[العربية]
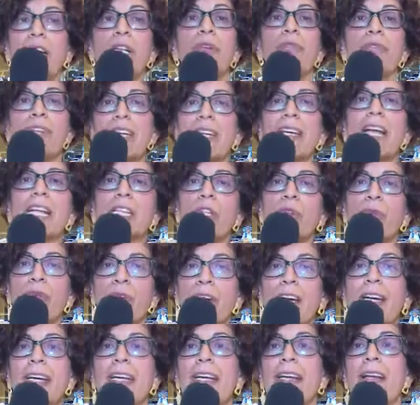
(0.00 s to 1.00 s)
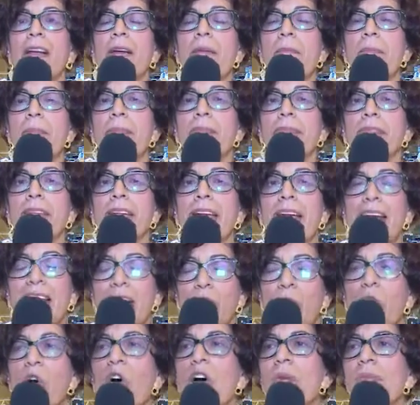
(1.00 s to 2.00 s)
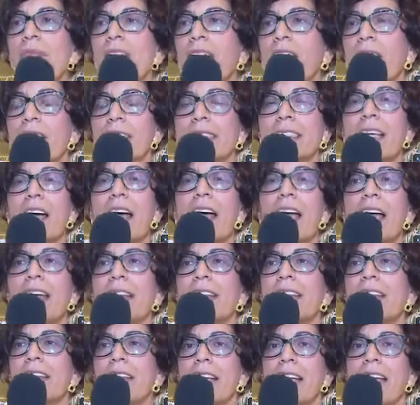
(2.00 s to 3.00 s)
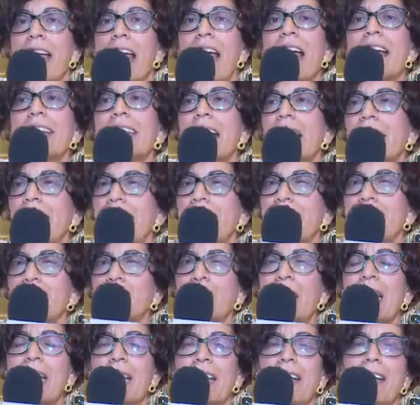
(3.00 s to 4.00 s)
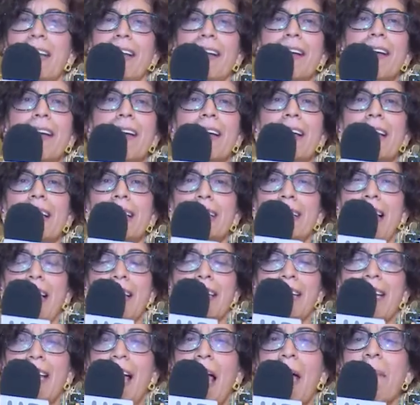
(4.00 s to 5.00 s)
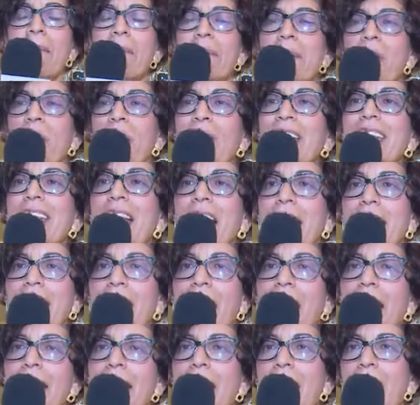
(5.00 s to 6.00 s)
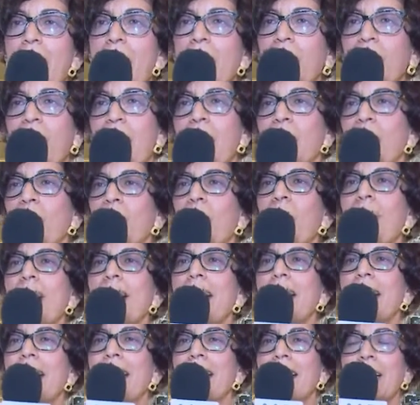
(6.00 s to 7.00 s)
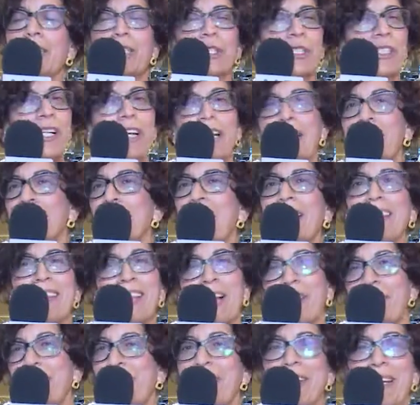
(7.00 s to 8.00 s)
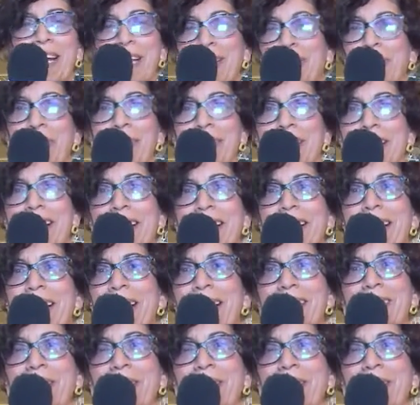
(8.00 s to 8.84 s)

الفعل في رد فعل اليوم القصائد هذا الإشي اللي يعني عمي ودع الحياة وكان يقول لي للشعر بطل في رد فعل